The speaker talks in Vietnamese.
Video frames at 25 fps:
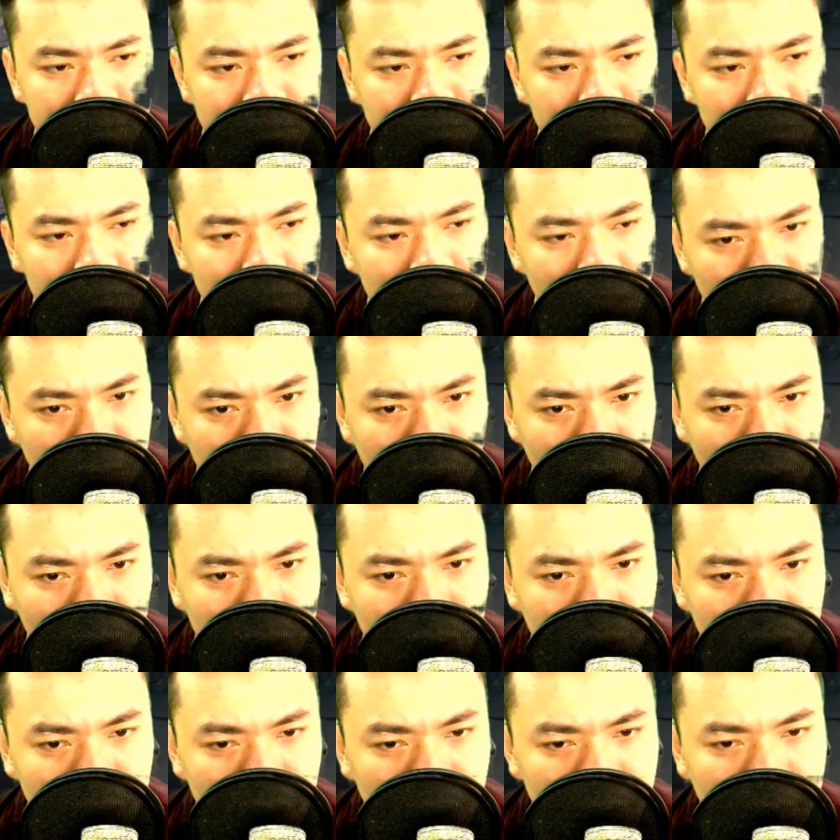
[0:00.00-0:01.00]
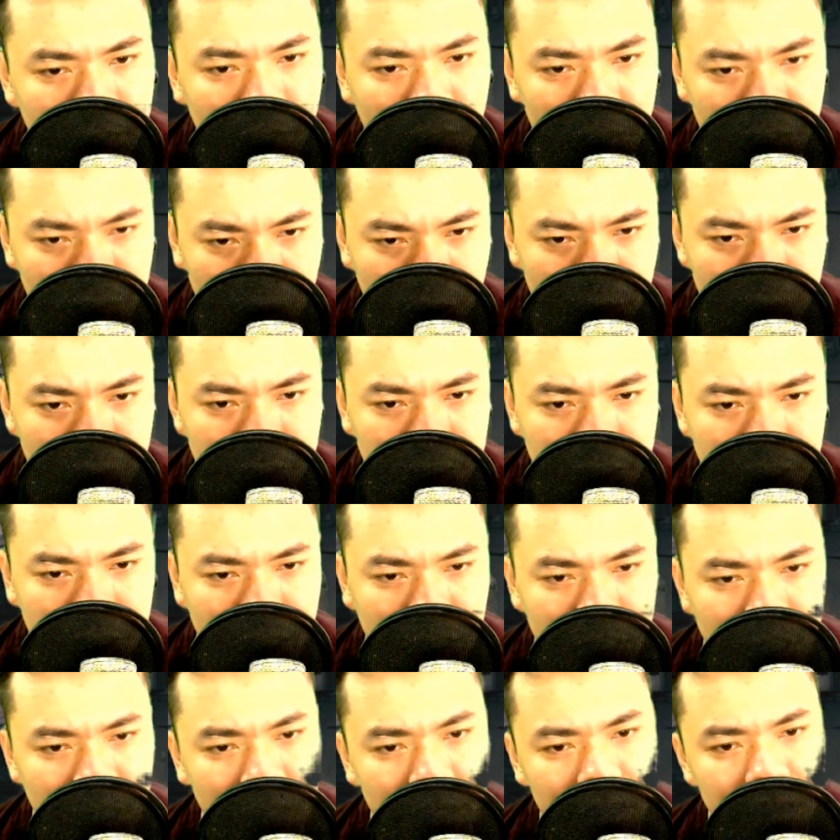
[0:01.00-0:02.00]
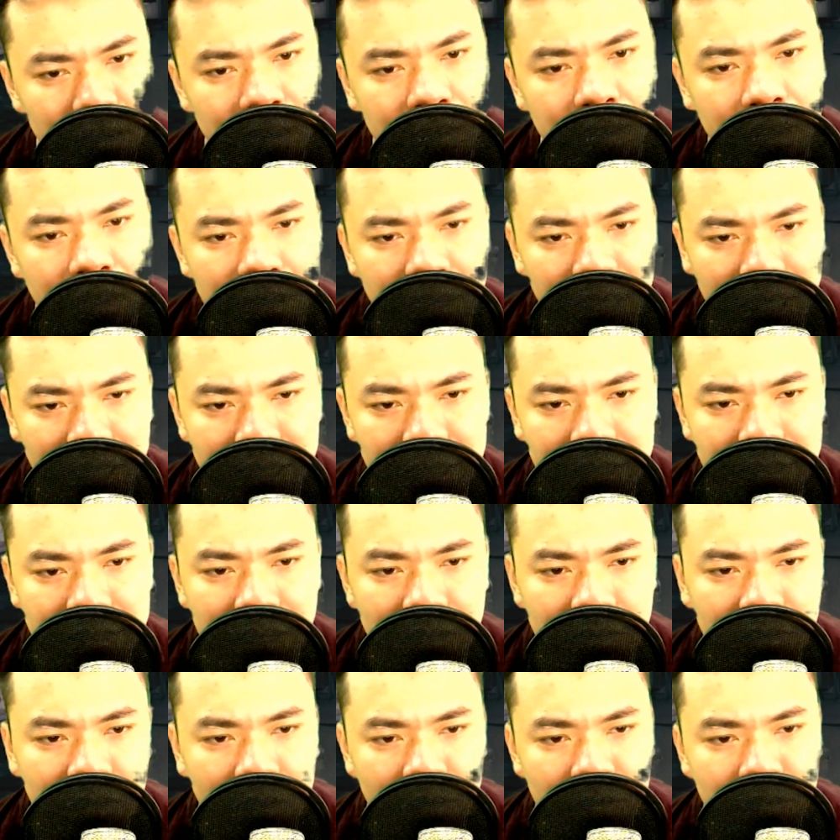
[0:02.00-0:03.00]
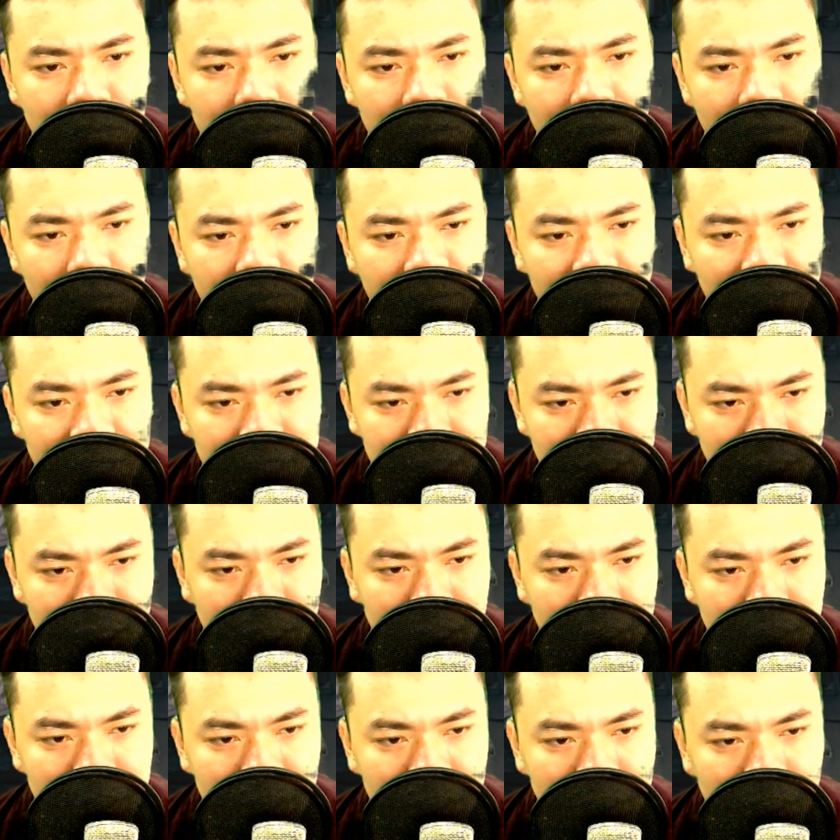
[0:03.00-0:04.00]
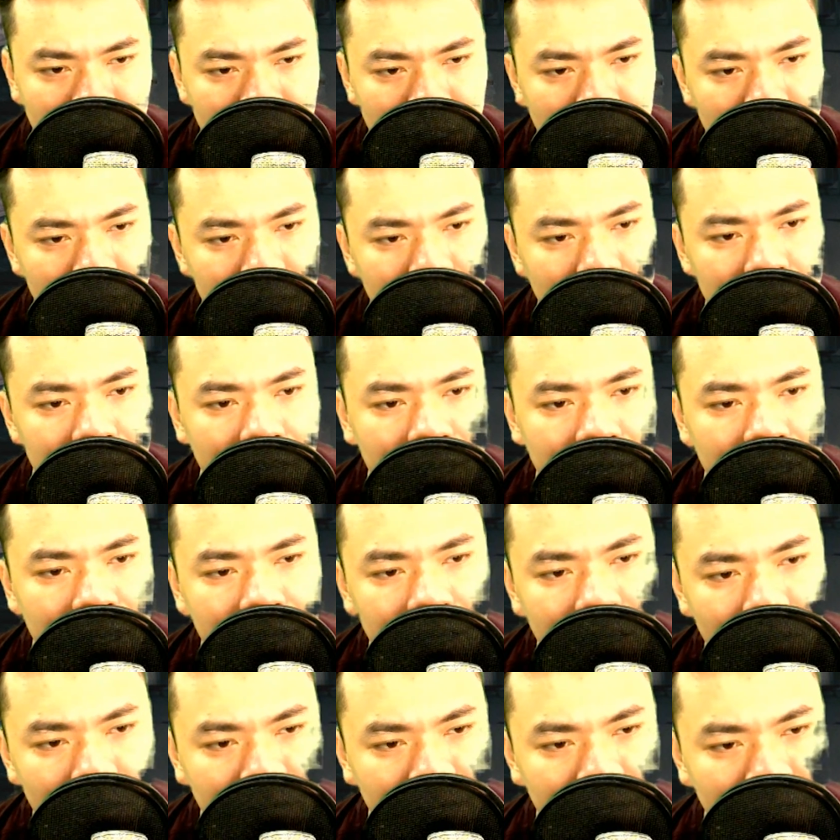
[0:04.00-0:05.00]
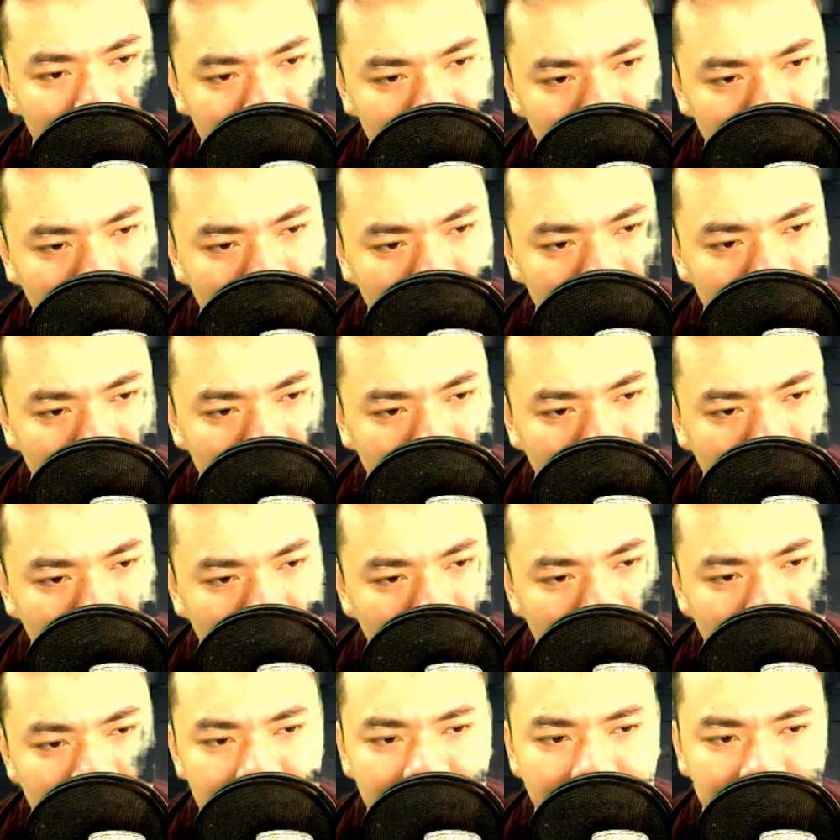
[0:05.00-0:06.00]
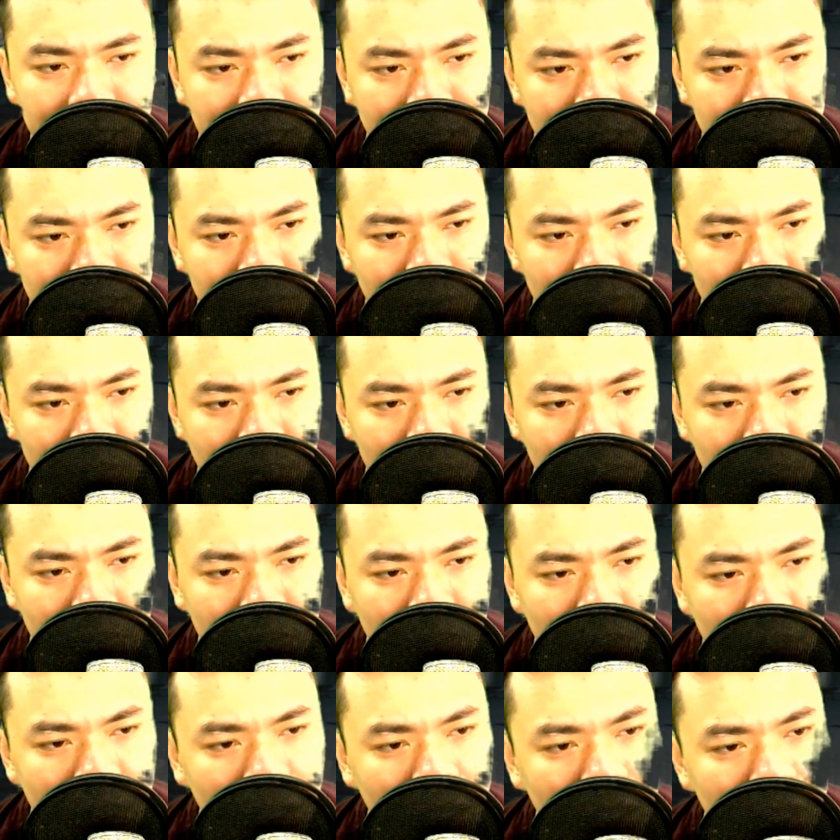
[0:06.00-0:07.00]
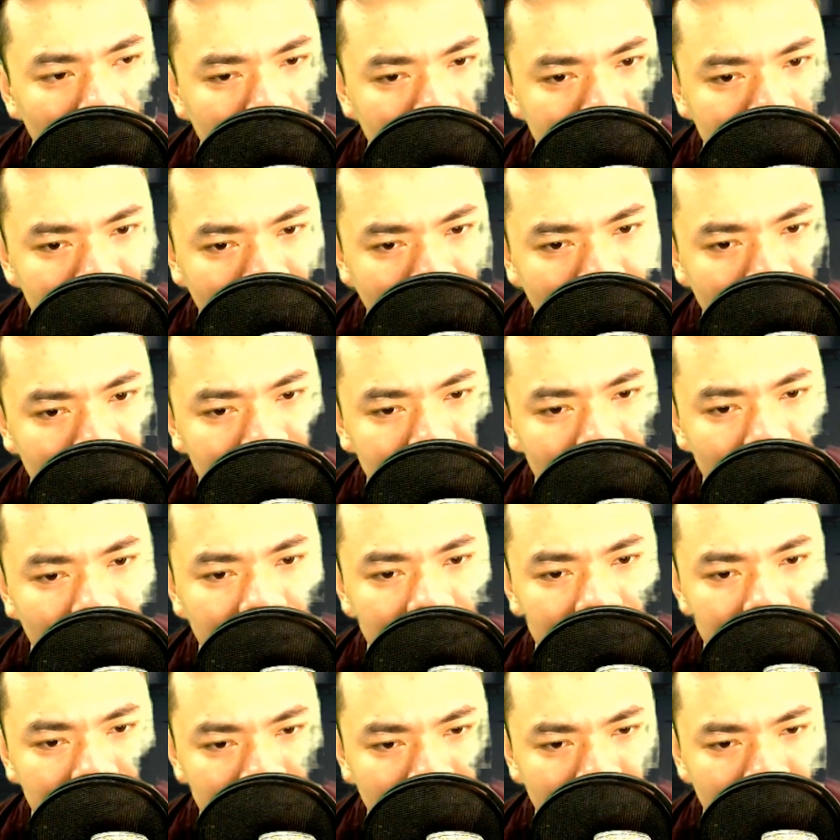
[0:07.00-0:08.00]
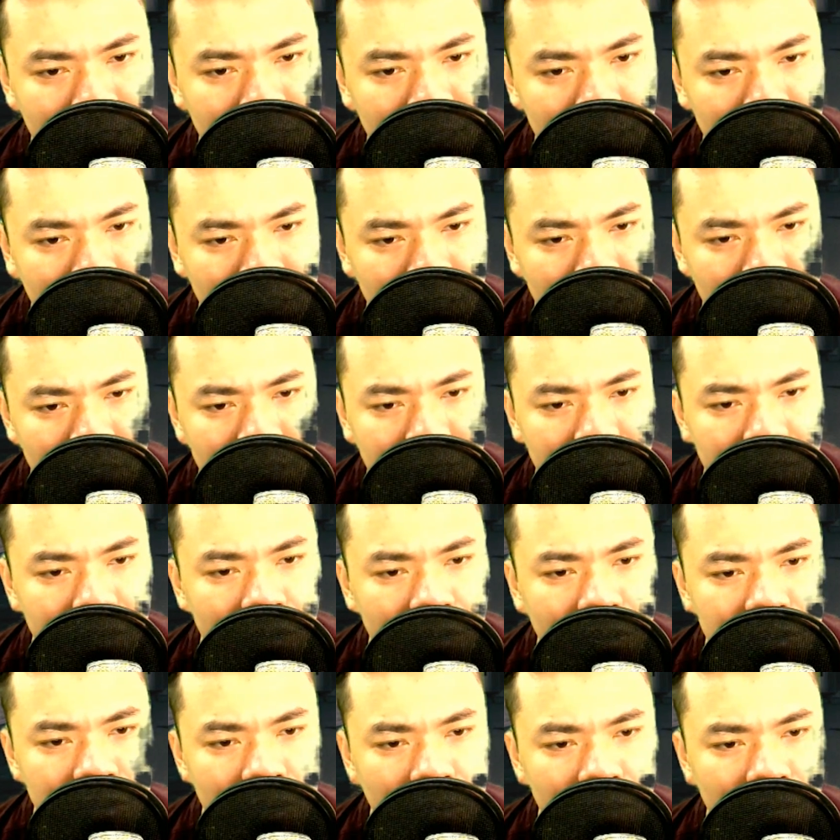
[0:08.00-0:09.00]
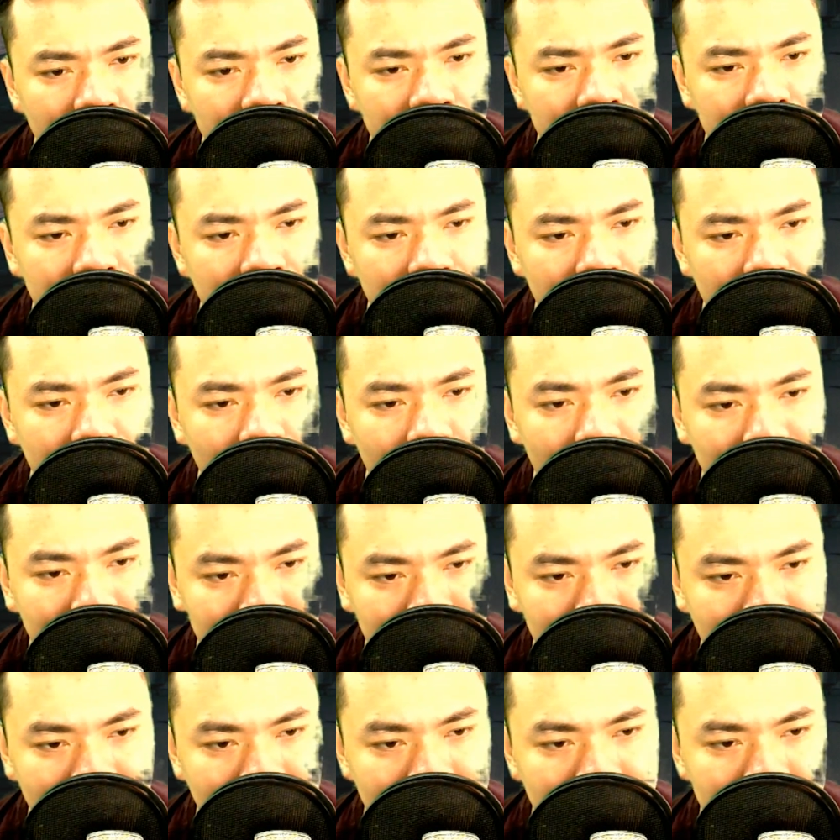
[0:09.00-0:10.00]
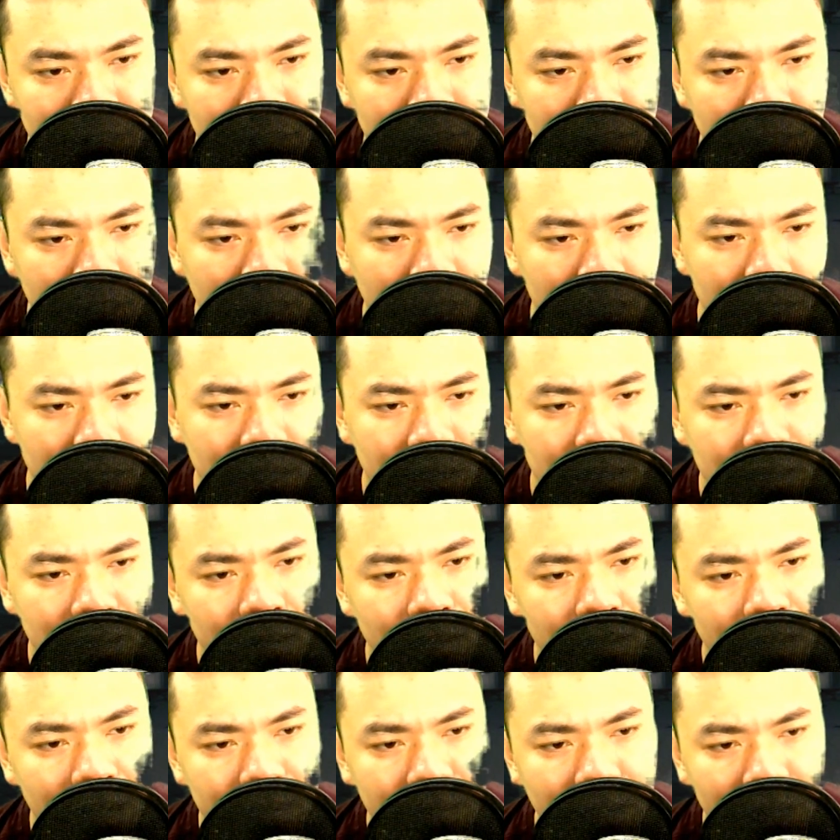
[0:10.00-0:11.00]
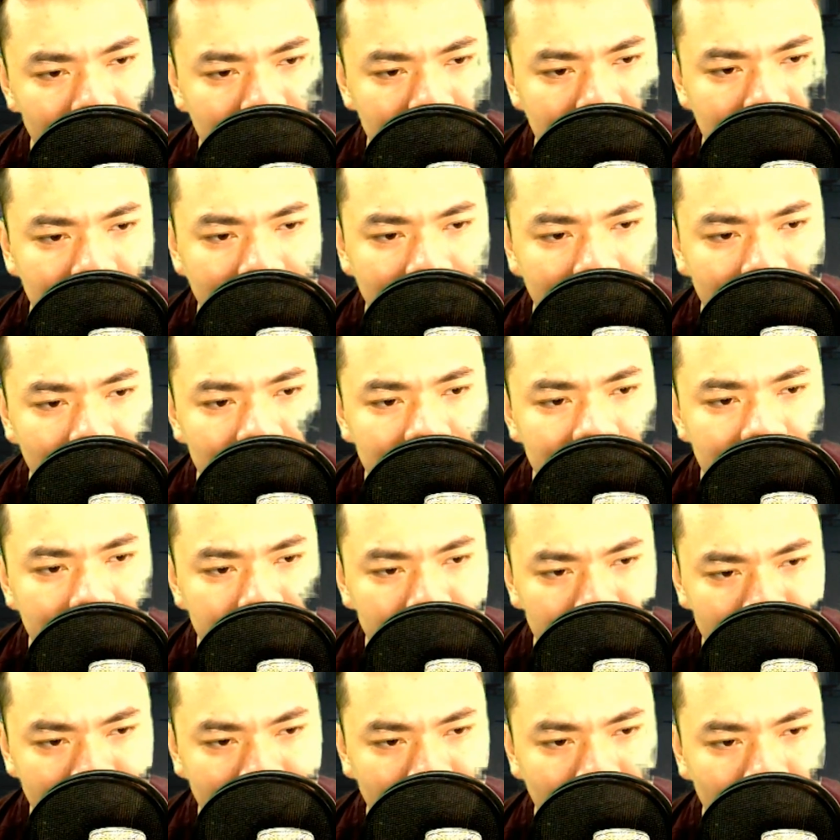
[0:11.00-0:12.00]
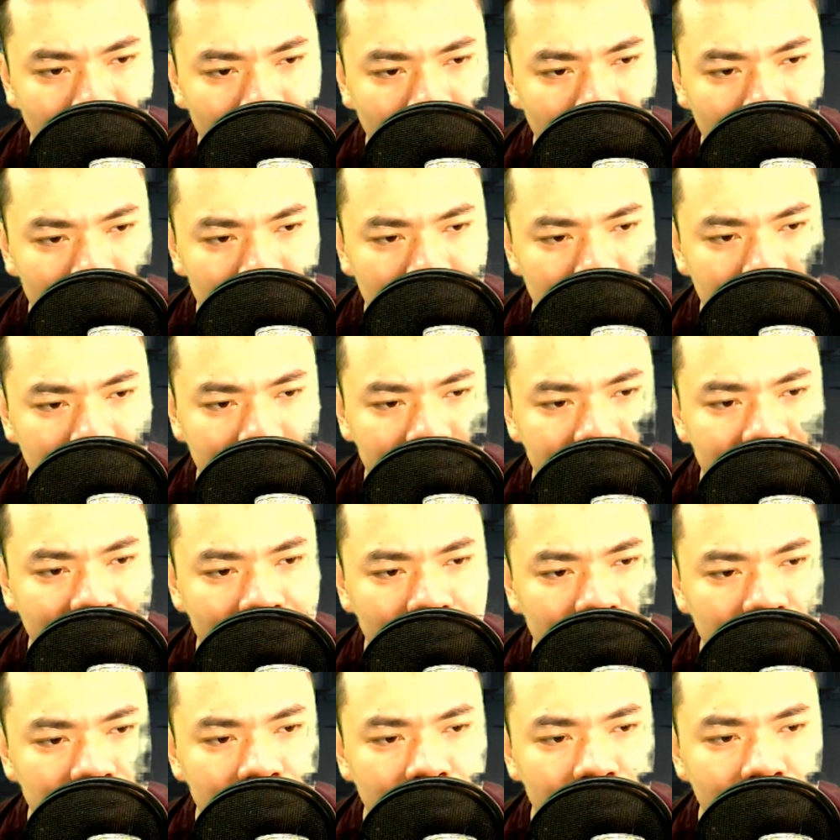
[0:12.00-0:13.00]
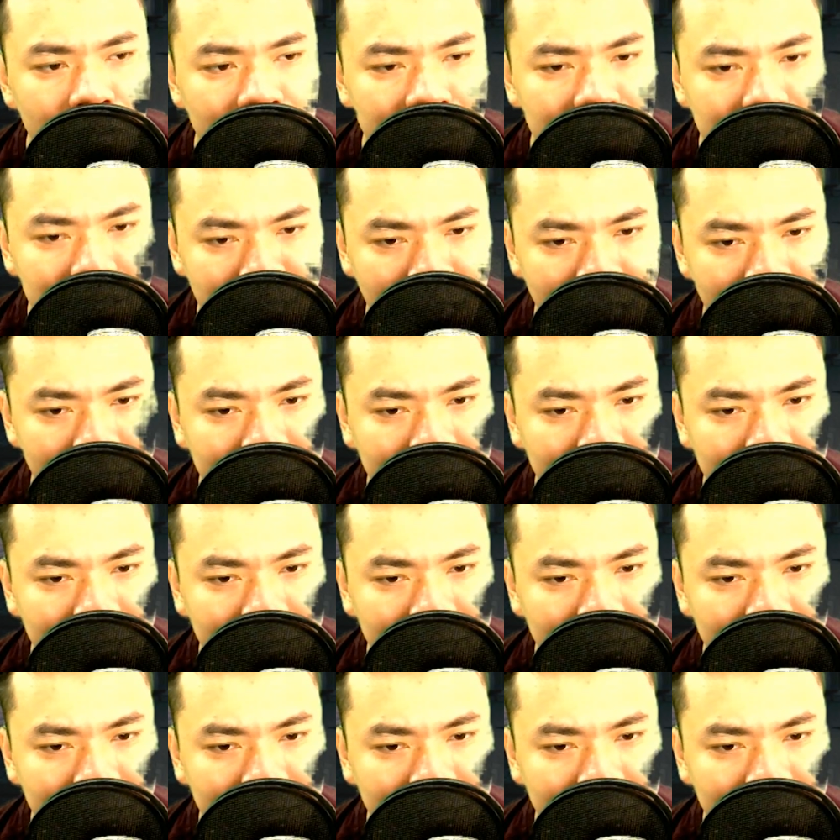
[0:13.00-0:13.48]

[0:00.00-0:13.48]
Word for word: nhị gia đối với ngươi là thật lòng, điểm này là không lừa được người. Ta vẫn nghĩ không hiểu vấn đề, chỉ là một người vô duyên vô cớ, tại sao lại đối xử với người tốt như vậy, chăm sóc, giúp đỡ người ở mọi nơi.